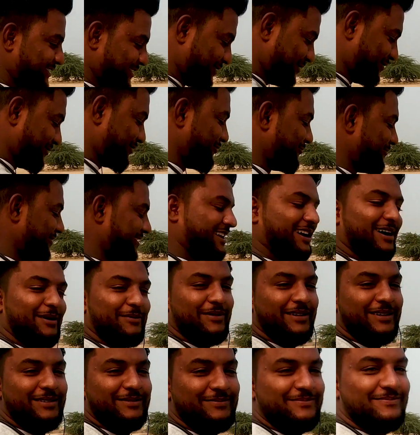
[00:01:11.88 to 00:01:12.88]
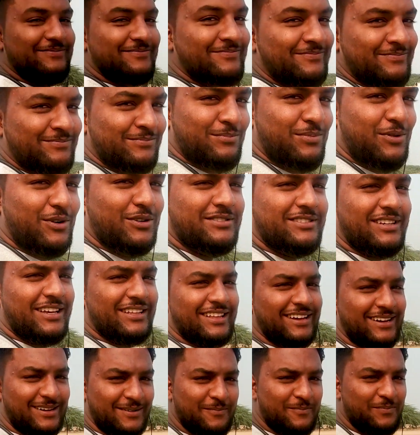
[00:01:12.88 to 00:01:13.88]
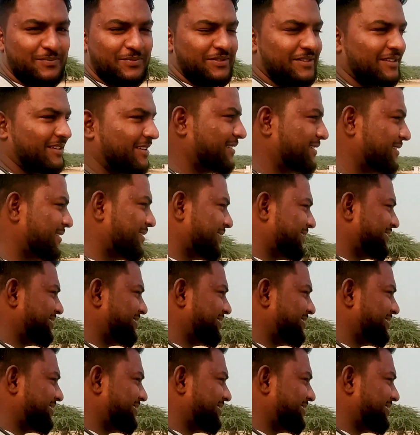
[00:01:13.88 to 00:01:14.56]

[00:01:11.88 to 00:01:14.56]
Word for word: खजल हो रहा है बहुत ज़्यादा हाँ